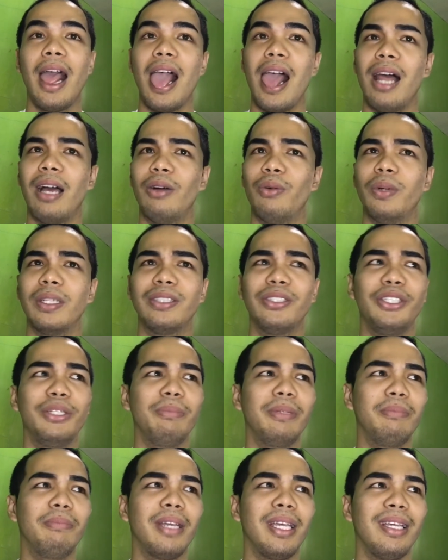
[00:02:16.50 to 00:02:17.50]
Uh, ah, what do you
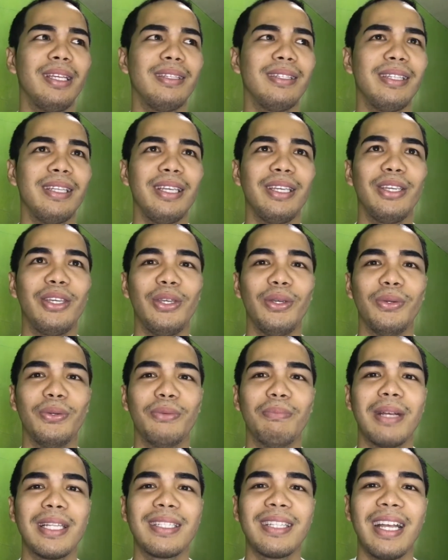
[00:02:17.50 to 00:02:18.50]
mean by ECQ?
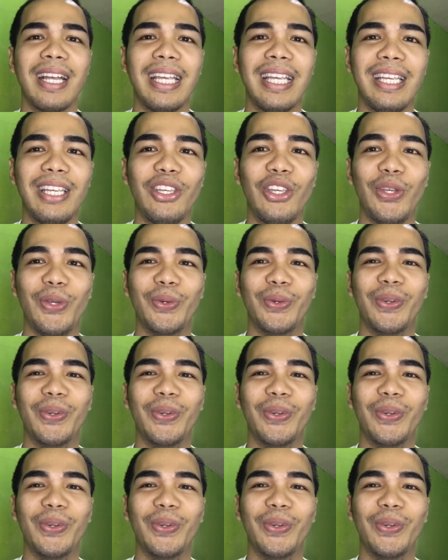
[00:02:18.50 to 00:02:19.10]
Basta EQ.